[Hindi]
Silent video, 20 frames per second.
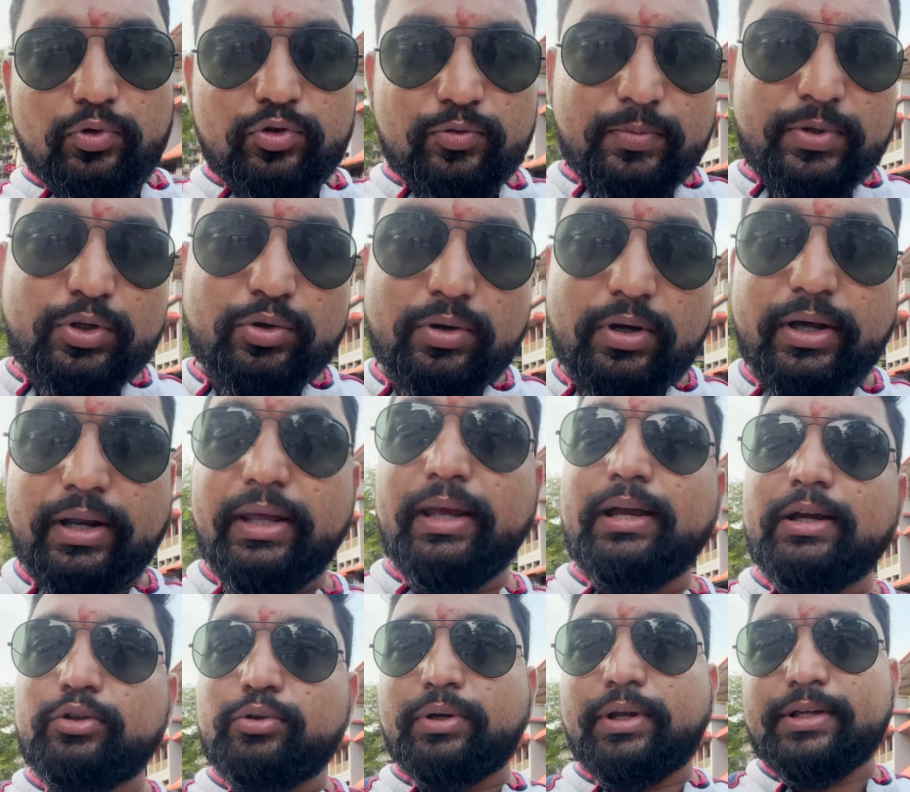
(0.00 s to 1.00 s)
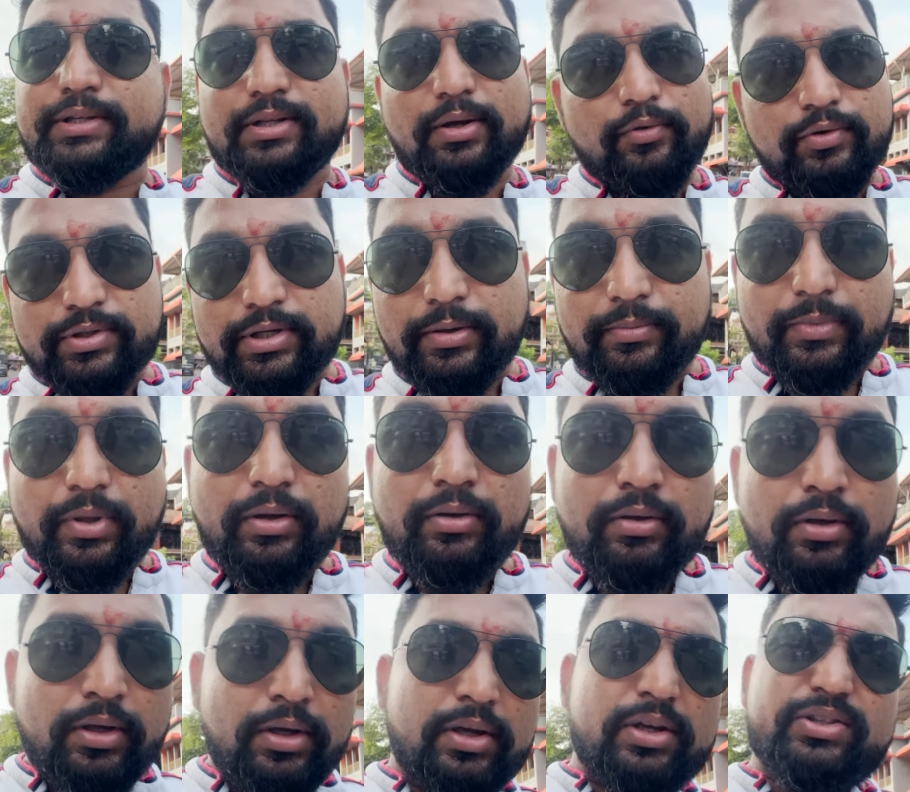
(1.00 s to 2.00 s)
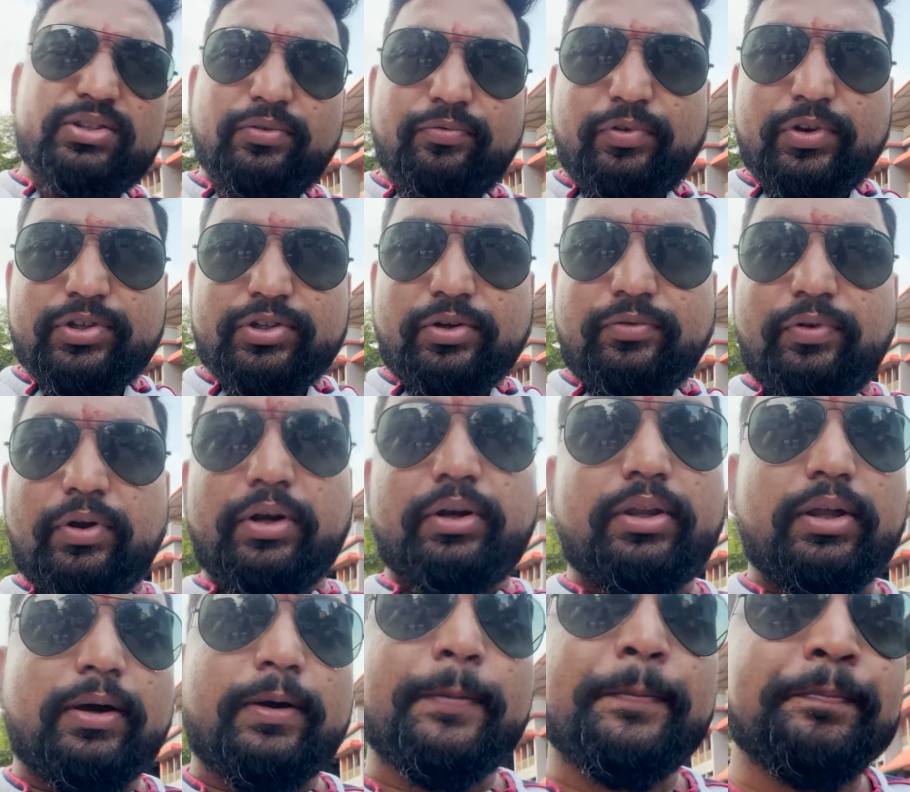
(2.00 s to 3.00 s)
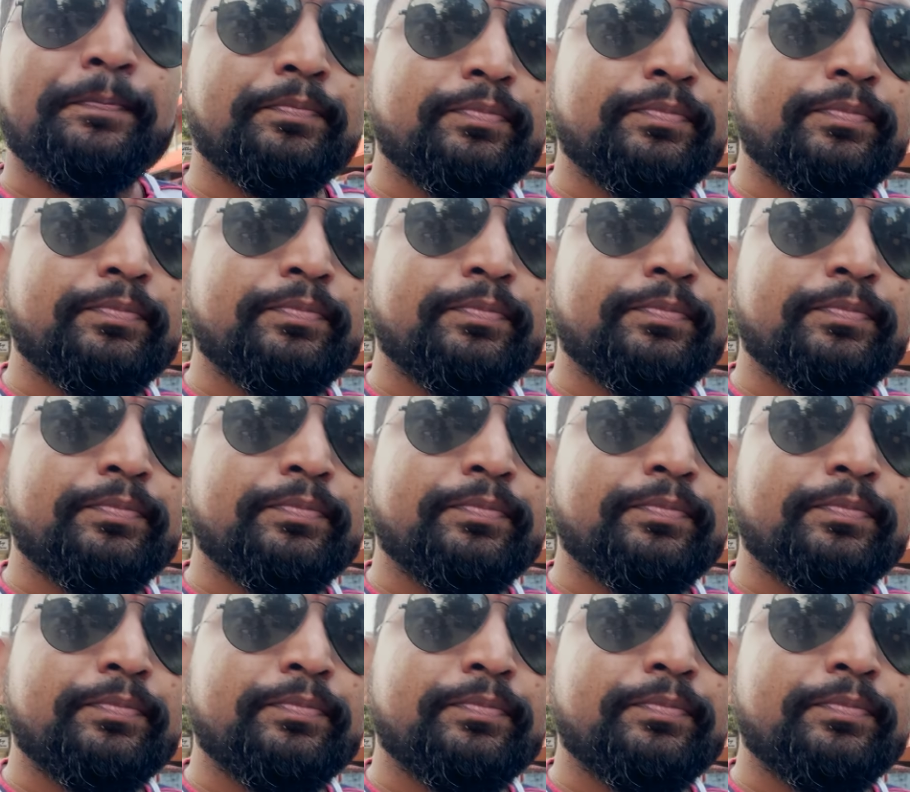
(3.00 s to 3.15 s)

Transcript: उसमें जो करी का जो टेस्ट था वो सेम था सिर्फ फिश डिफरेंट था